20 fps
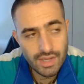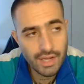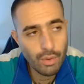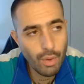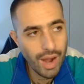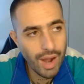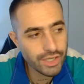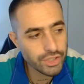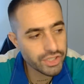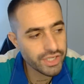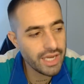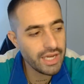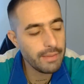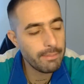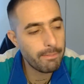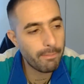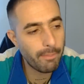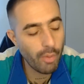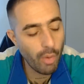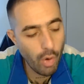Eu acho que
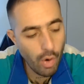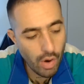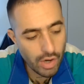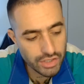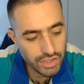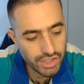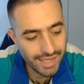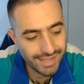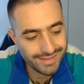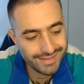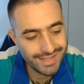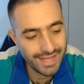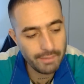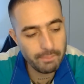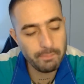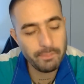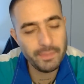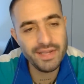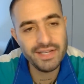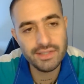ele pode até
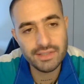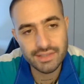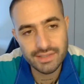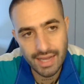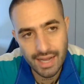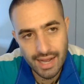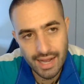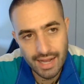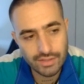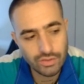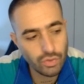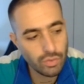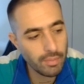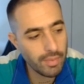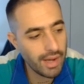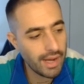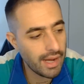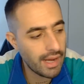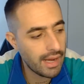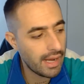pintar
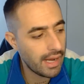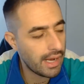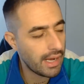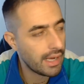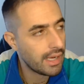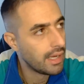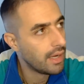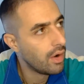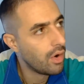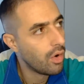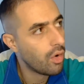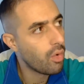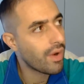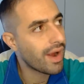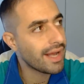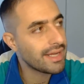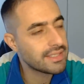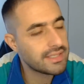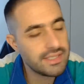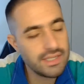numa
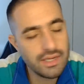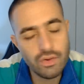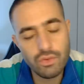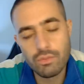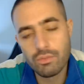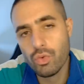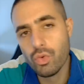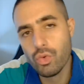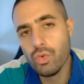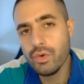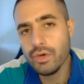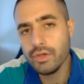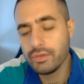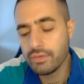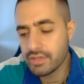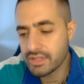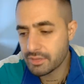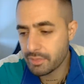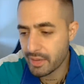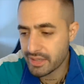ocasião
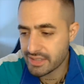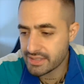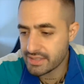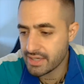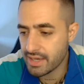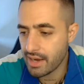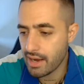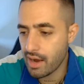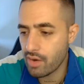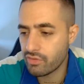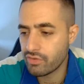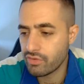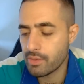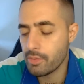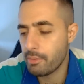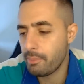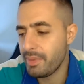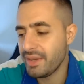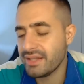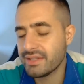muito especial.
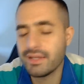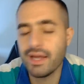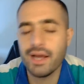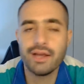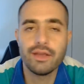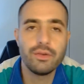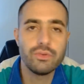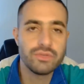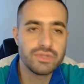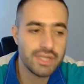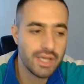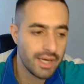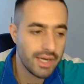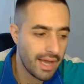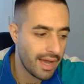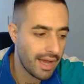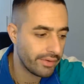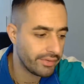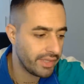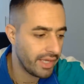Vamos pintar aqui um
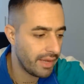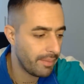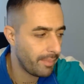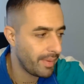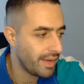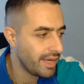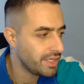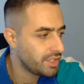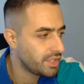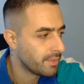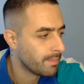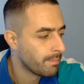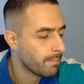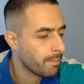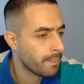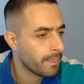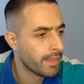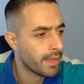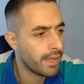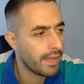cenário. De repente,
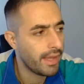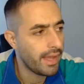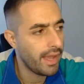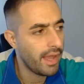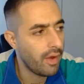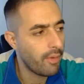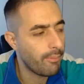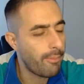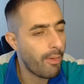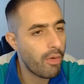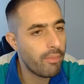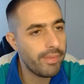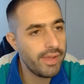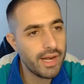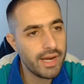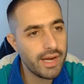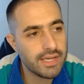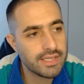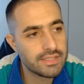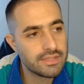é, o
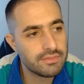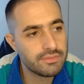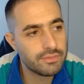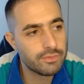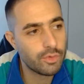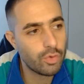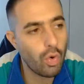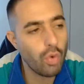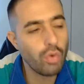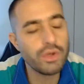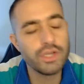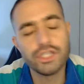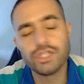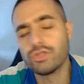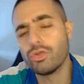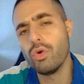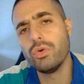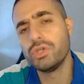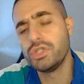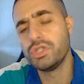Palmeiras
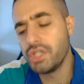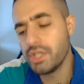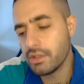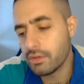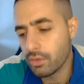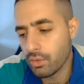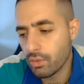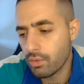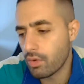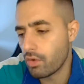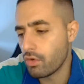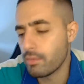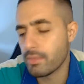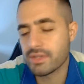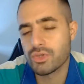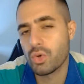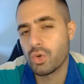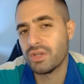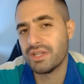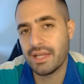conquistou o título com
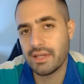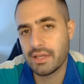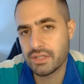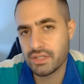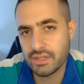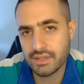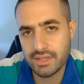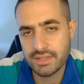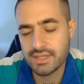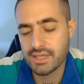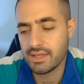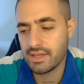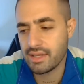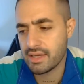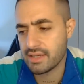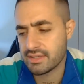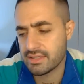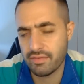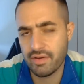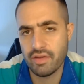algumas rodadas de
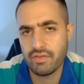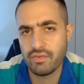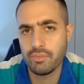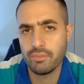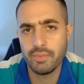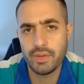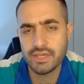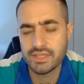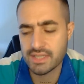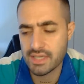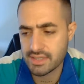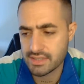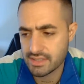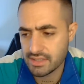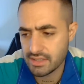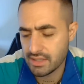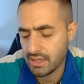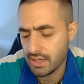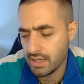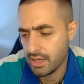antecedência. Vai, vamos pensar
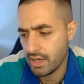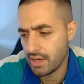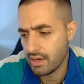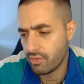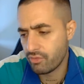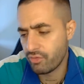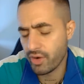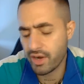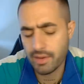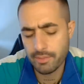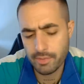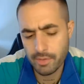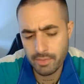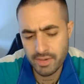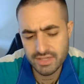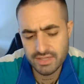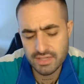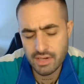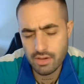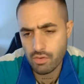assim. Foi campeão
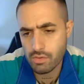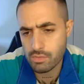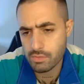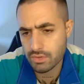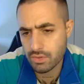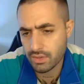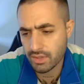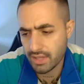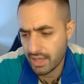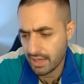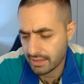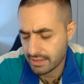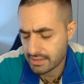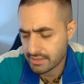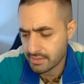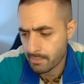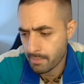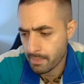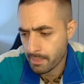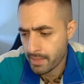brasileiro com algumas
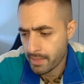rodadas.